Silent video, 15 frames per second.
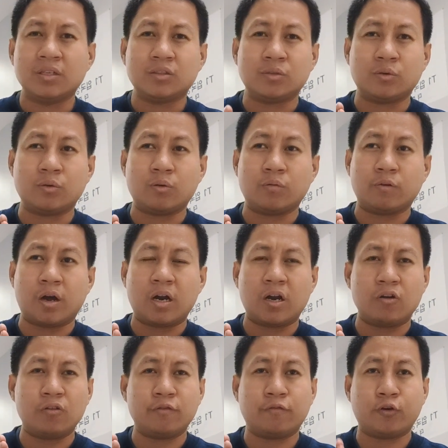So,
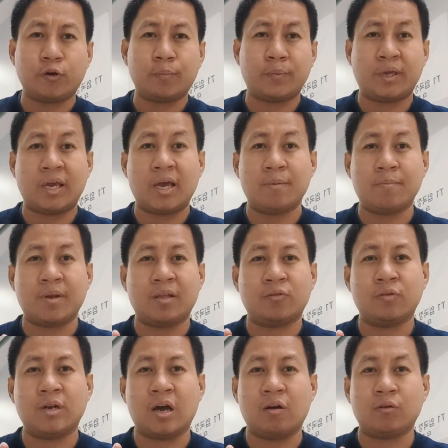around 4 p.m.
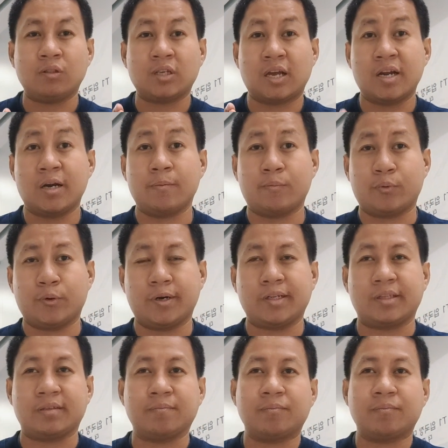nandun na ako sa airport.